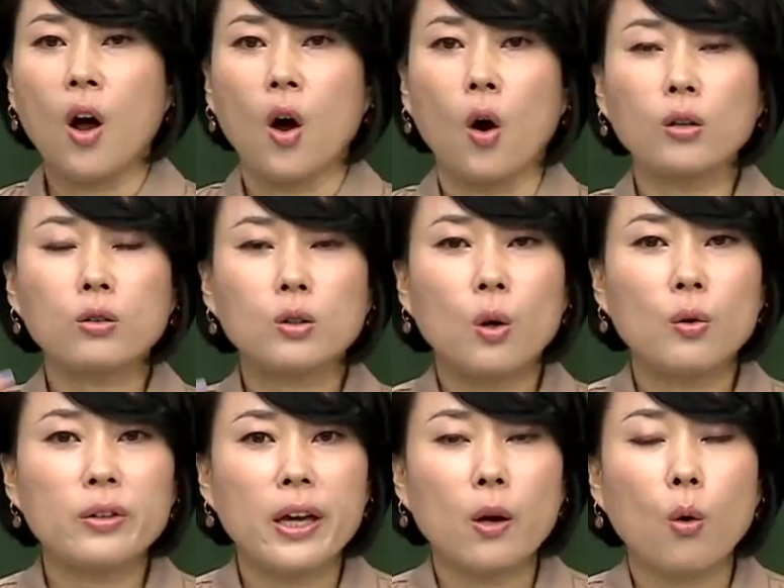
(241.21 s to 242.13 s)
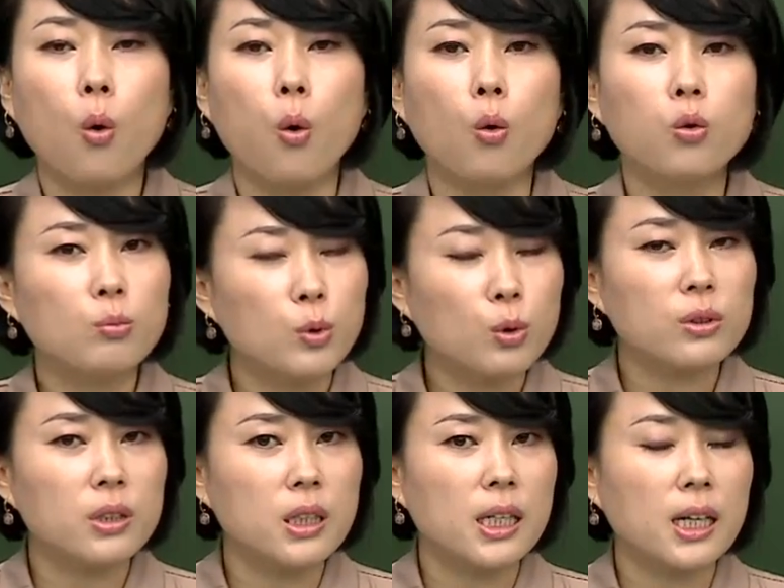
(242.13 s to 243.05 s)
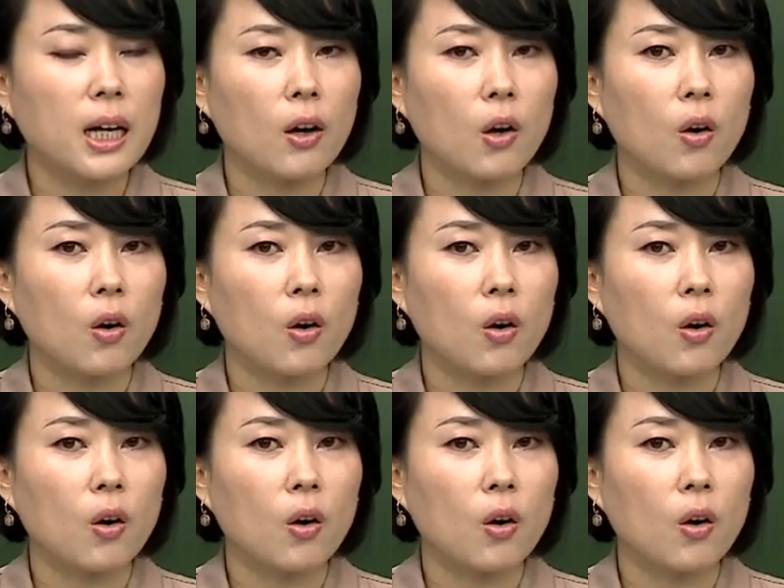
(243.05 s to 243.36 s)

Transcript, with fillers: 어떤 게 고음으로 들릴까요?